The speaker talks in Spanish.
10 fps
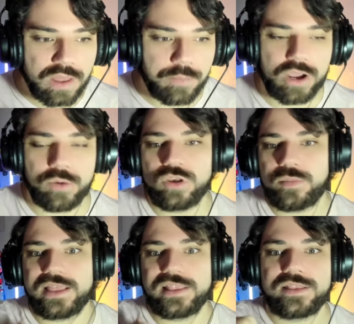Porque vos,
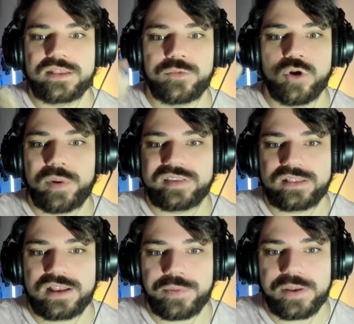imagínate, no pasaste
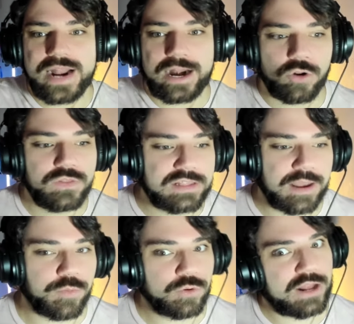la primera ronda y te
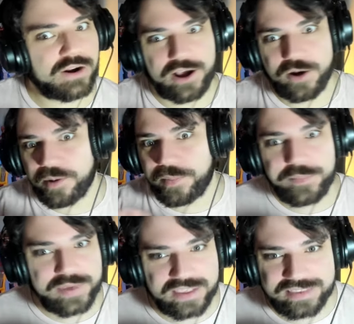amputaron. Es como,
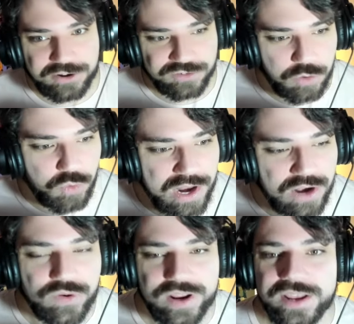papi, de esa no se
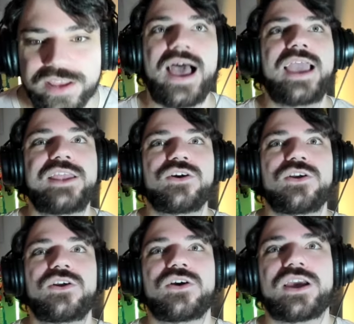vuelve. Ay, no, no,
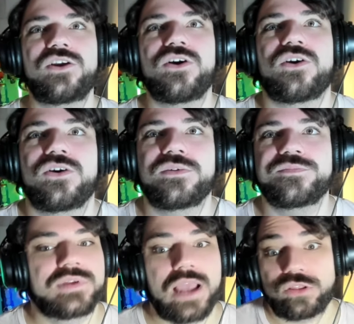no, qué loco.
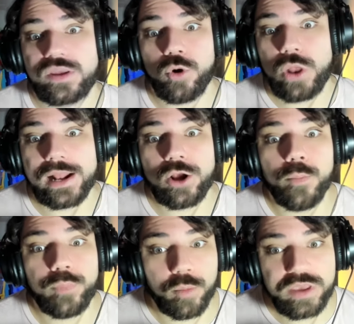Claro, tipo, el
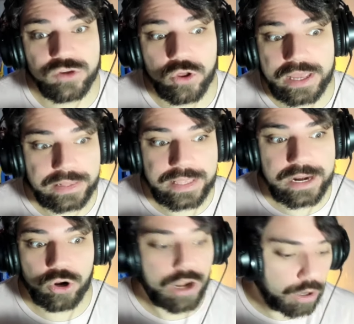compromiso que tiene
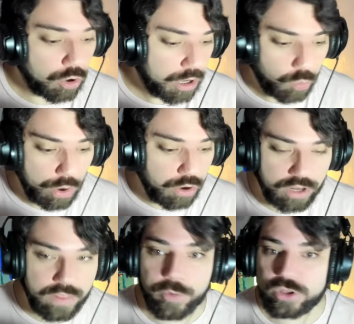con el, con el juego, con el
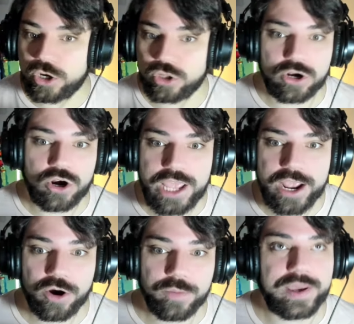deporte, no te lo
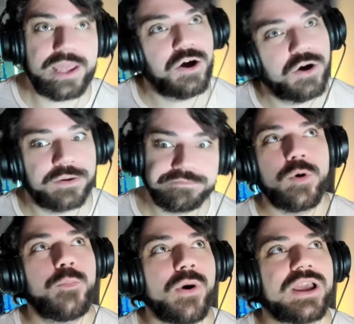niego, pero
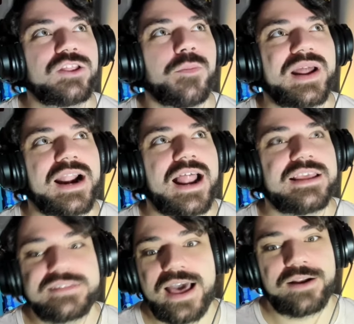un poquito para
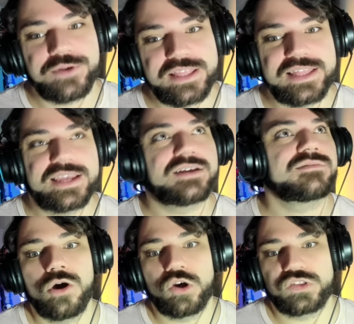analizar, ¿viste?
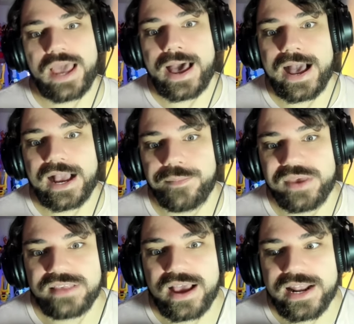O sea, a que me
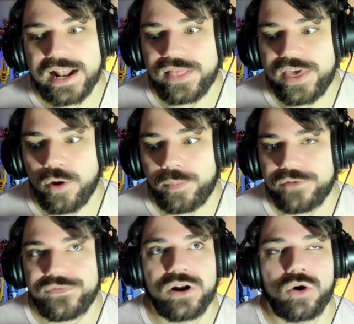saquen el dedo,
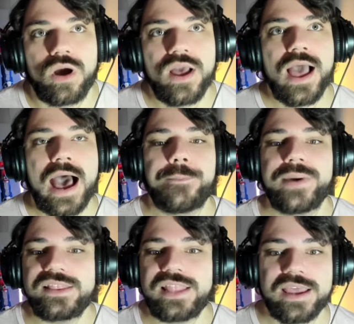prefiero jugar.
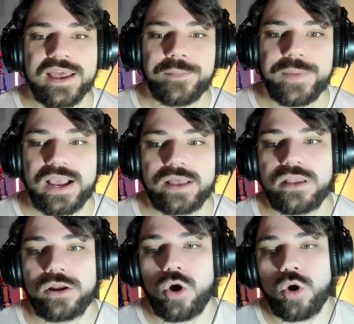Aparte, me encanta,
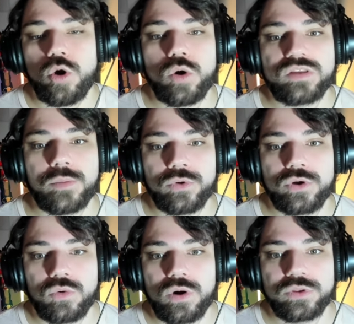no, no vas a poder
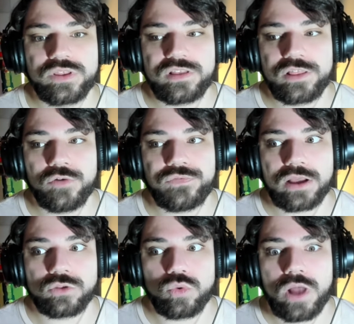jugar porque tenés el dedo
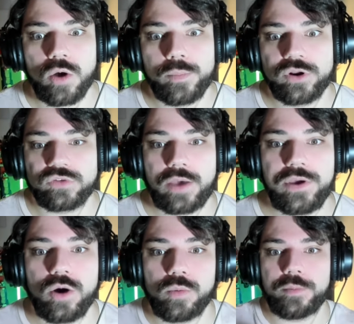fracturado, pero ¿sabés
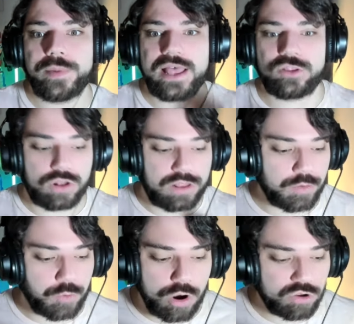cómo me ato el dedo
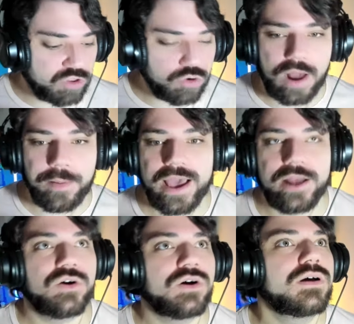juego sin una
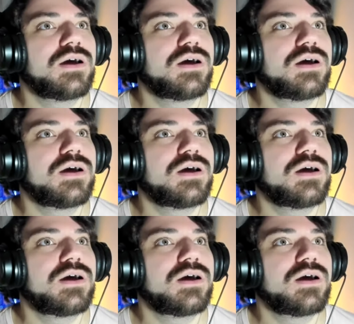mano?